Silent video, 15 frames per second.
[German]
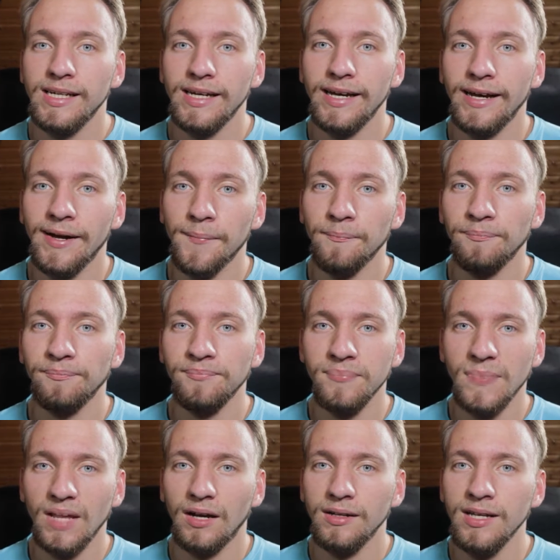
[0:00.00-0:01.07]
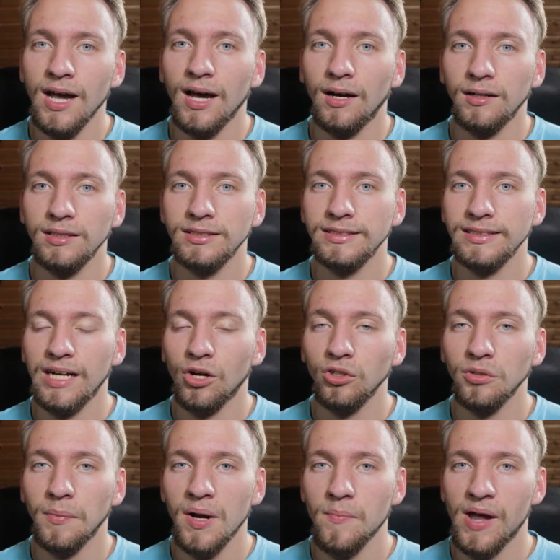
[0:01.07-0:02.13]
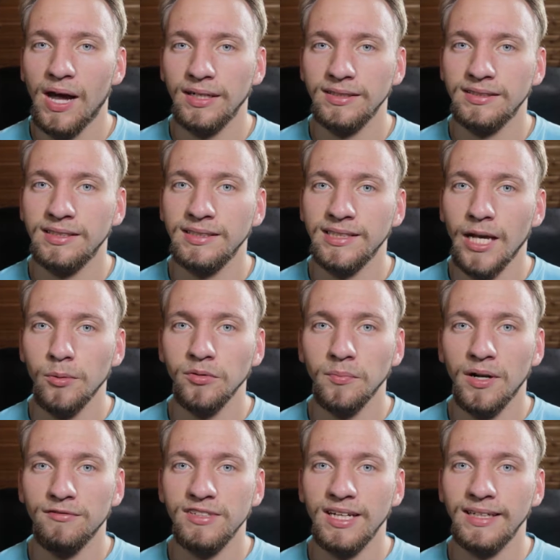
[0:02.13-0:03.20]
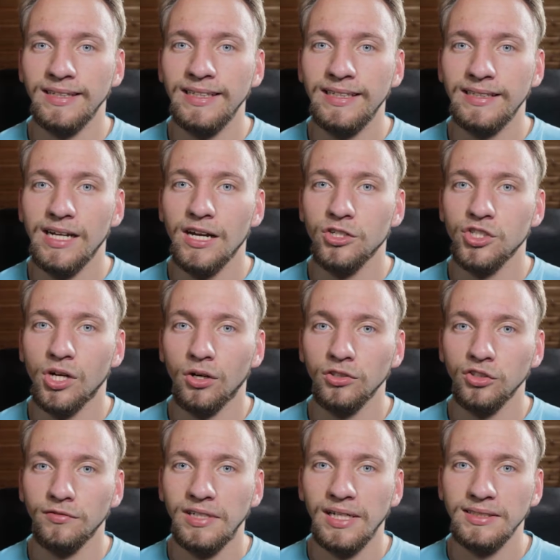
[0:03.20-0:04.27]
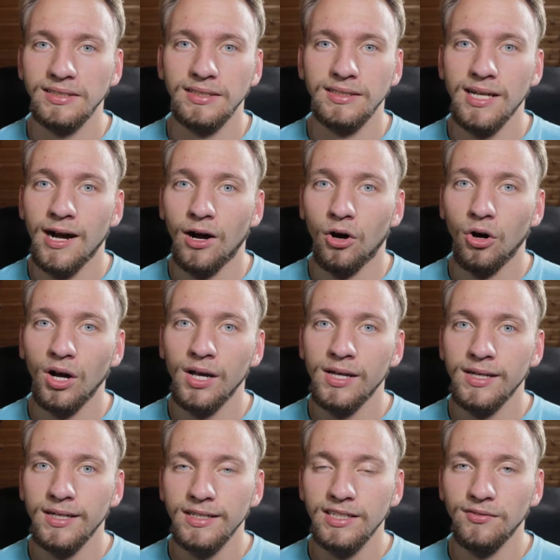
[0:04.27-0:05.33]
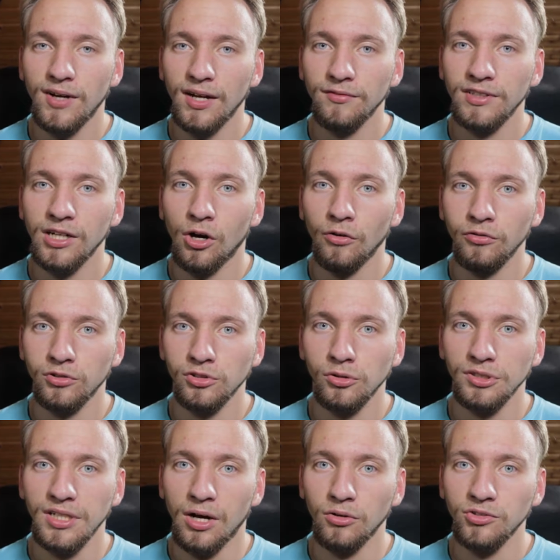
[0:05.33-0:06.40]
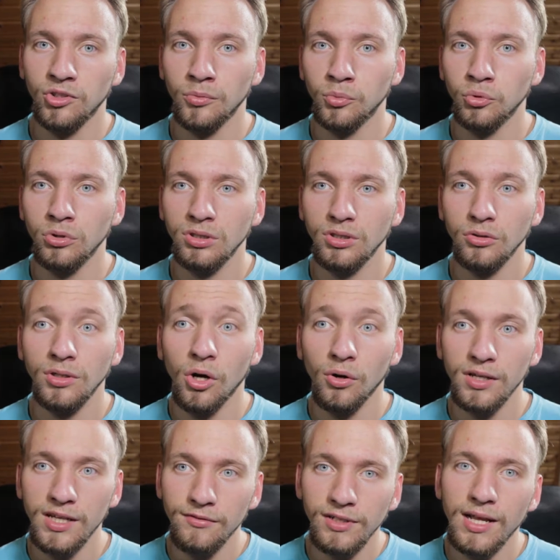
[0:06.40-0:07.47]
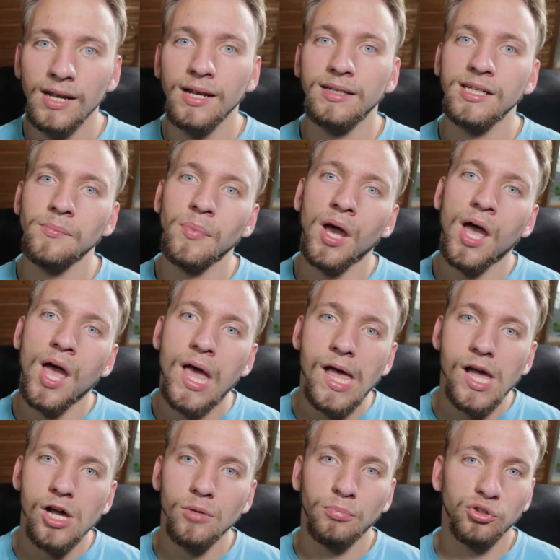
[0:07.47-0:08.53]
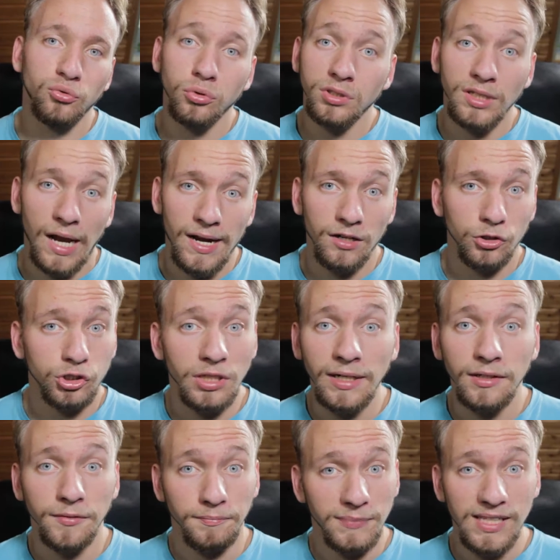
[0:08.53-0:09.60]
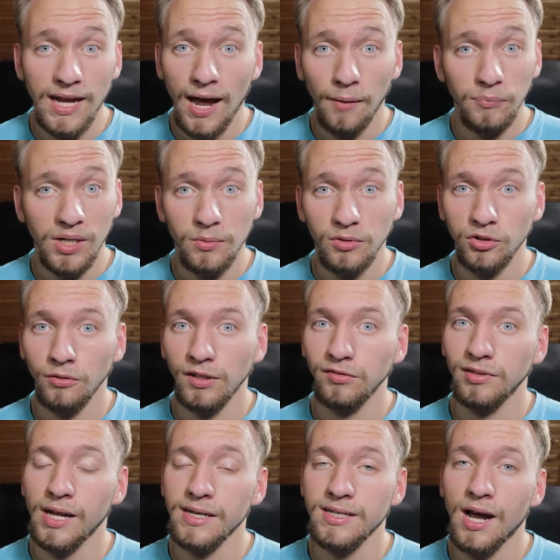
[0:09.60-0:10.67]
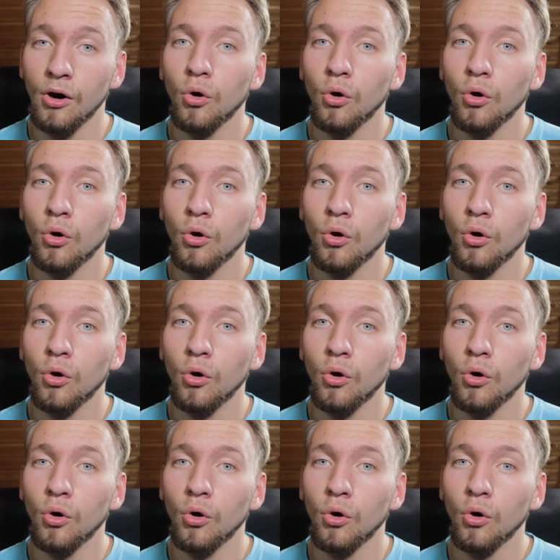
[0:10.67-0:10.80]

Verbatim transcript: Ähm, ja, äh, konnte man bei HTC selbst mal wieder nicht anschauen, so wie letztes Jahr auch. Die waren wieder hoffnungslos ausgebucht und auch hier wieder der Tipp besucht kleinere Stände. Die haben nämlich sowas vielleicht